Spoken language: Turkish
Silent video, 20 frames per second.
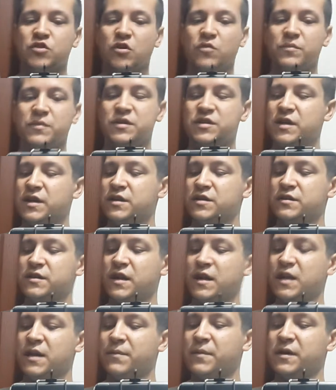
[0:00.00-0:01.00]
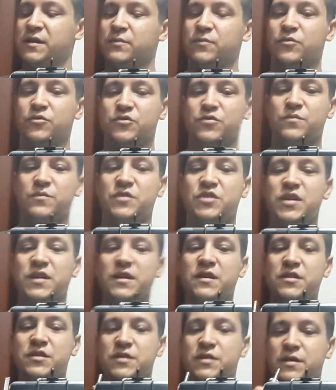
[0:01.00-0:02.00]
Son bir çekiş daha yapalım. Uzun bir
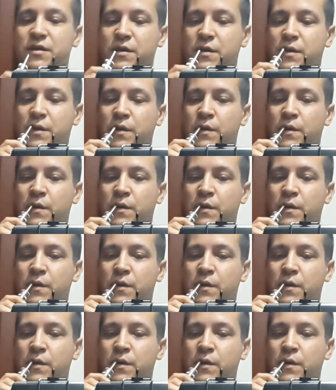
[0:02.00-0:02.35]
çekiş.